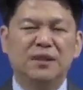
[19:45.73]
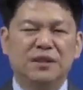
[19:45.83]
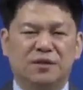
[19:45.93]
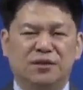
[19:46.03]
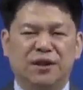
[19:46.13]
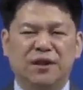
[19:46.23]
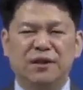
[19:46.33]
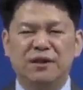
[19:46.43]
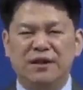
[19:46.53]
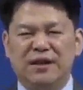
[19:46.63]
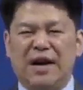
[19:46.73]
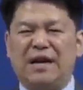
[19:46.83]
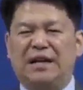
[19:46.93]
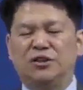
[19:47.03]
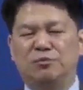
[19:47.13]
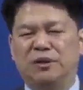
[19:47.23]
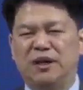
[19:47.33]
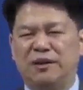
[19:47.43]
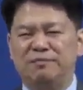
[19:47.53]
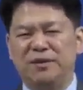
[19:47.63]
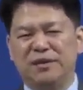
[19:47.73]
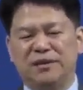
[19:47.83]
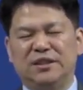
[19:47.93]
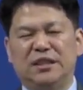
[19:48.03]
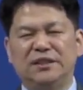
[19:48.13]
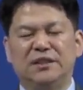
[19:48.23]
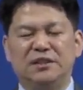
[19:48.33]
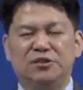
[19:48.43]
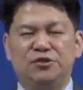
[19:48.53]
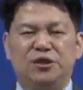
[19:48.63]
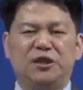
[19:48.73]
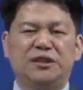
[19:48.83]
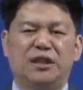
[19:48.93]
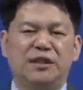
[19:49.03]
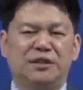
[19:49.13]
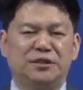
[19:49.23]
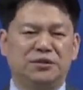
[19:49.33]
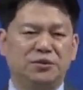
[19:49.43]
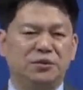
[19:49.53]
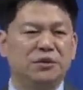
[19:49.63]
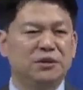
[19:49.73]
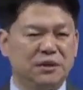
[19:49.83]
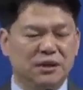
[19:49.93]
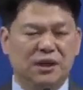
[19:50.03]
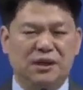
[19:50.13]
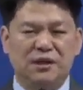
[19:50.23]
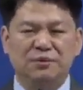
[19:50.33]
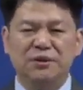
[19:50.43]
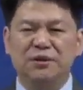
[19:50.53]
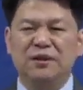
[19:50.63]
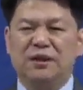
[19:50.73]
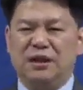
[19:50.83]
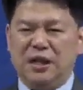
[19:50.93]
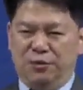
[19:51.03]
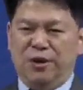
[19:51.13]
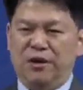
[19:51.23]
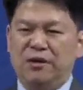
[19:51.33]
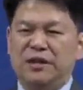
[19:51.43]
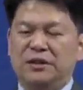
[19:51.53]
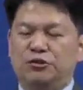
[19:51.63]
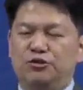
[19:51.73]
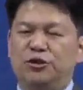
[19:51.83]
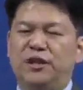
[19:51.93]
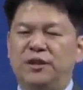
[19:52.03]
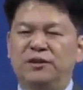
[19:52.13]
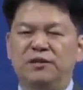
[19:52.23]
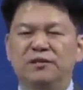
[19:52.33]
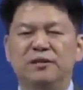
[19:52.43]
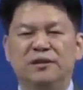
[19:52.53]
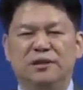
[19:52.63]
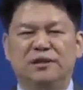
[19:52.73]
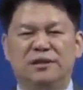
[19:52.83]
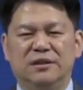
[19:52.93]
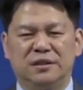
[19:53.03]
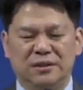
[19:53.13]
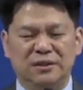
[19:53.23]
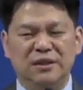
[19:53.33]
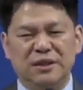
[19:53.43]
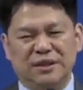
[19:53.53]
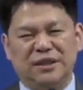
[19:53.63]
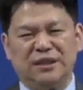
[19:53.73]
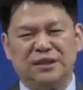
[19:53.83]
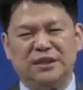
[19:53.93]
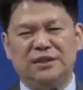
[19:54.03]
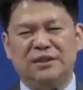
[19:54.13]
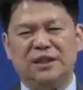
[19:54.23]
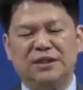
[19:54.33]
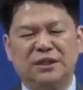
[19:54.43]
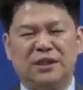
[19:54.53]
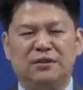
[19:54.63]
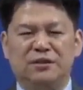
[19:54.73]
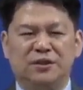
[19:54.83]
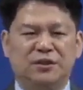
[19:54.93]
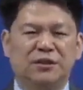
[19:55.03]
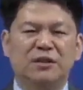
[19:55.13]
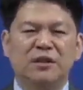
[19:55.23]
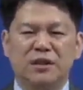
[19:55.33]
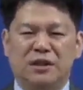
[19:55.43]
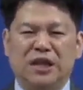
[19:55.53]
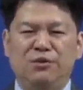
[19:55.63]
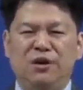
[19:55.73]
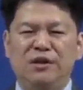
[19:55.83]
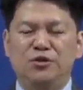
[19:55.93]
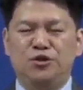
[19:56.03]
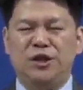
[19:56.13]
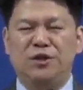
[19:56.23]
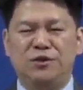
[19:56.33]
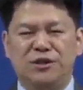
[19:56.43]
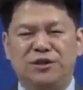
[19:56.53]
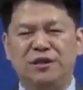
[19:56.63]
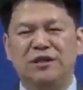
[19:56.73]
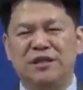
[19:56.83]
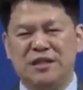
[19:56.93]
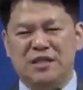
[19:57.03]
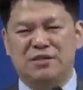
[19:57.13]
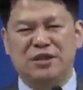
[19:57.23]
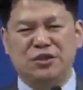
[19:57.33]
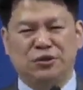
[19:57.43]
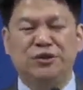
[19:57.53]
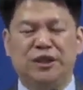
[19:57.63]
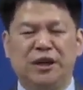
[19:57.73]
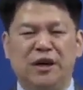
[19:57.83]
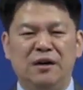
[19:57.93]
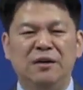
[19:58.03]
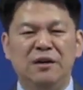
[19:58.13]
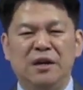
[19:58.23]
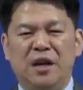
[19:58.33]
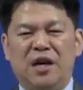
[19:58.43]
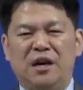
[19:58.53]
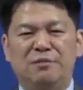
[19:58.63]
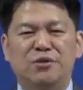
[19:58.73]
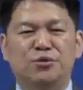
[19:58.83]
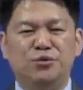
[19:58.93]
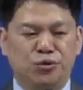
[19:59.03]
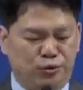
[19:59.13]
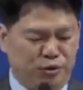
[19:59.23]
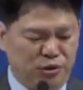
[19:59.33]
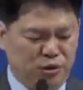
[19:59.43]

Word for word: 그런데 각 가정마다 그 장자들을 취하지 아니하시고 하나님은 레위인을 대신 취하여 아, 그 장자들을 대신하는 거죠. 즉 레위인을 취한 것은 이스라엘 전체가 하나님의 소유임을